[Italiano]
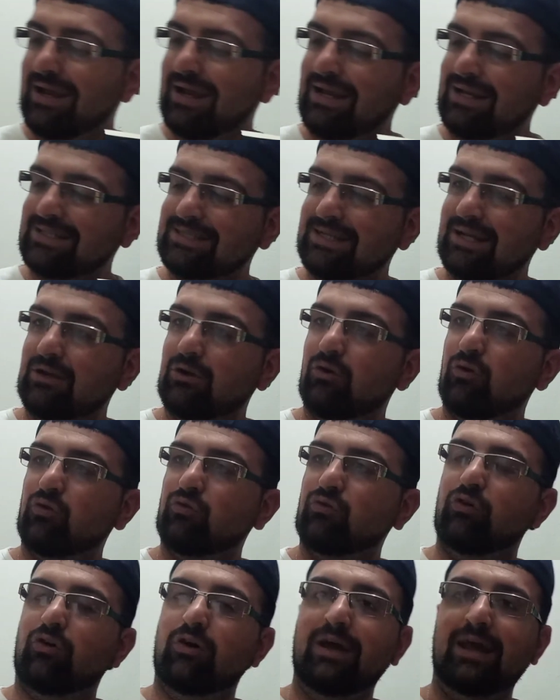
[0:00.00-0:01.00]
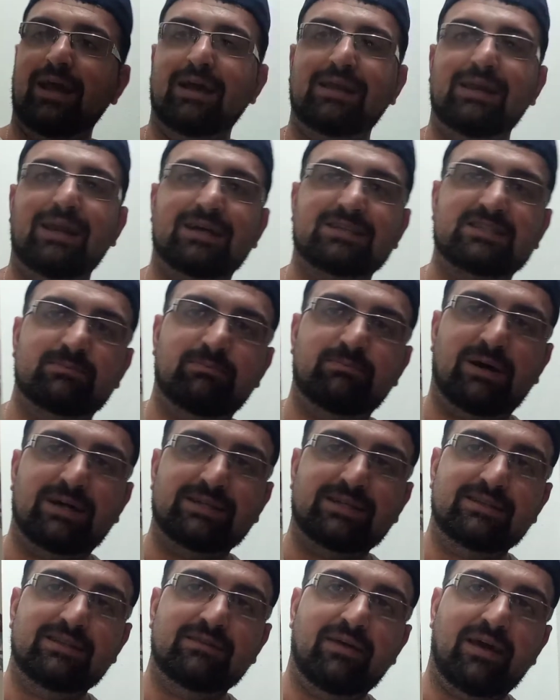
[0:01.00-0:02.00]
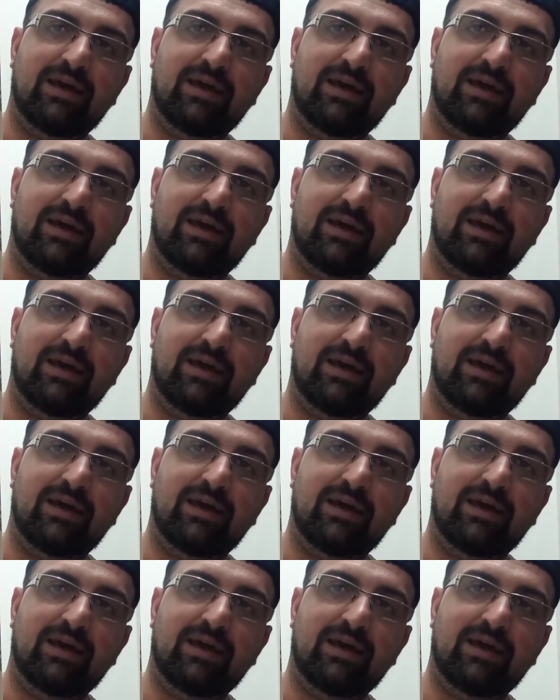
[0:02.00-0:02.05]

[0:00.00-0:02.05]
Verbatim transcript: Il secondo è La spada di